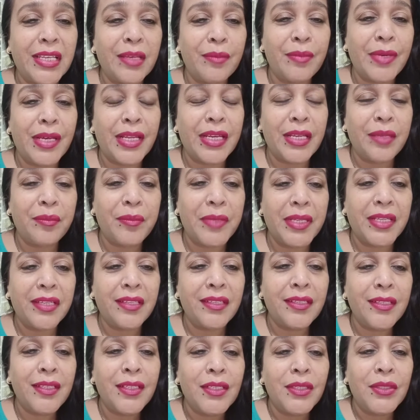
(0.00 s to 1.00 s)
के बारे
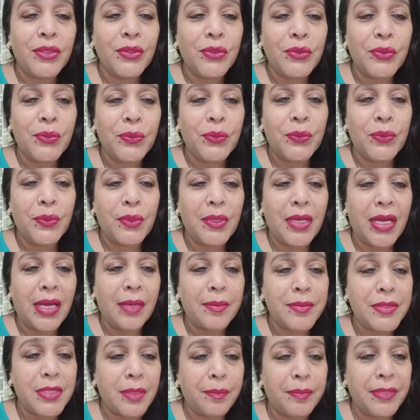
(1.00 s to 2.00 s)
में तो
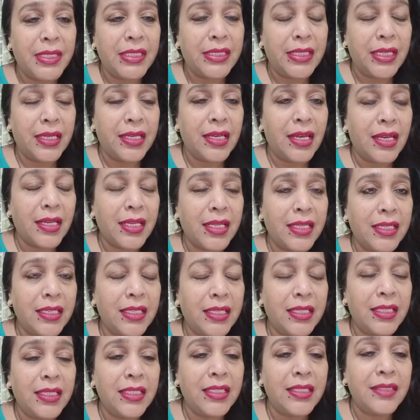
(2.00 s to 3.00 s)
आप सबने देखा कि
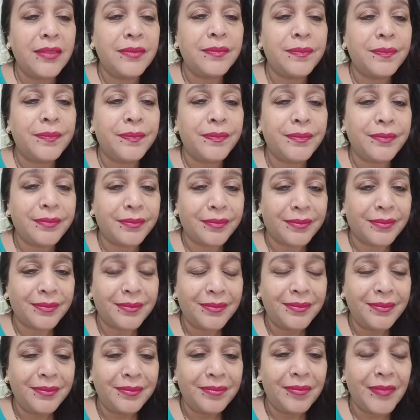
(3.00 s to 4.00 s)
नहीं
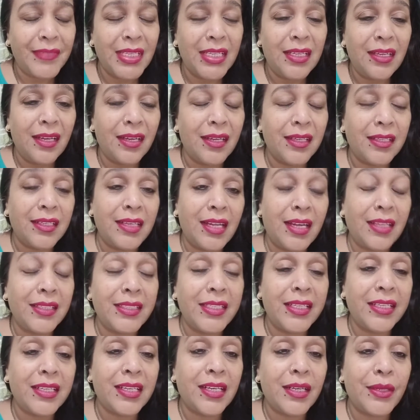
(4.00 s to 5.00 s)
अगर ना
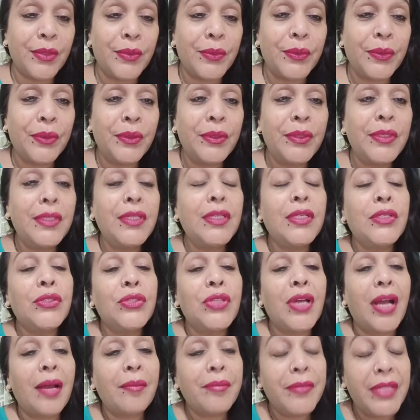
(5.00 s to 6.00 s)
देखा हो
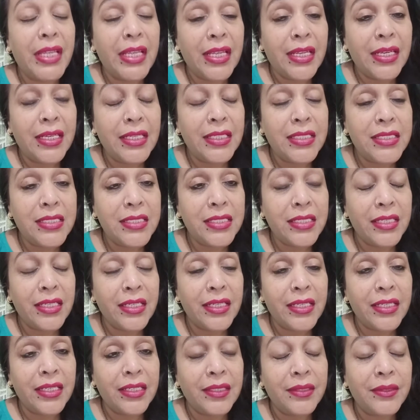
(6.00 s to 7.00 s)
तो आप देख
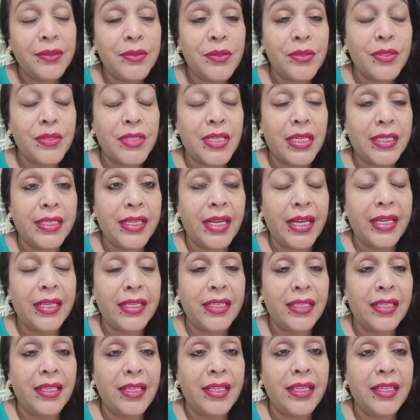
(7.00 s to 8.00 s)
लीजिए उसका
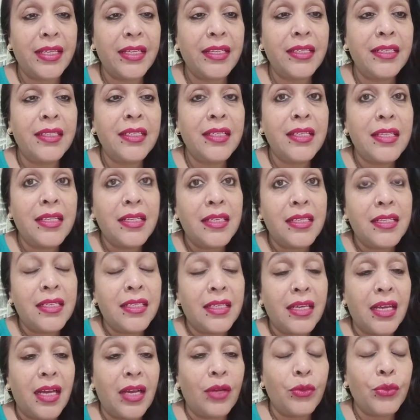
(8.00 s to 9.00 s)
टाइटल है
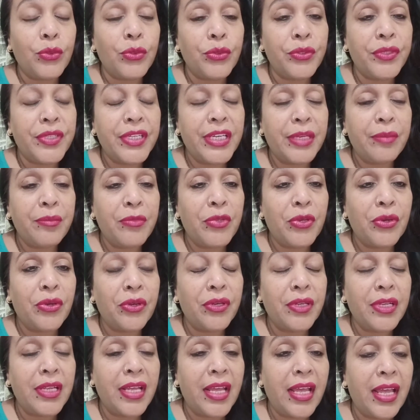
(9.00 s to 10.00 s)
हाउ टू ट्रिम
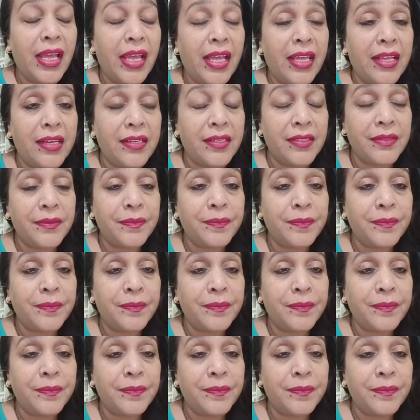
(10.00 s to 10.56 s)
योर हेयर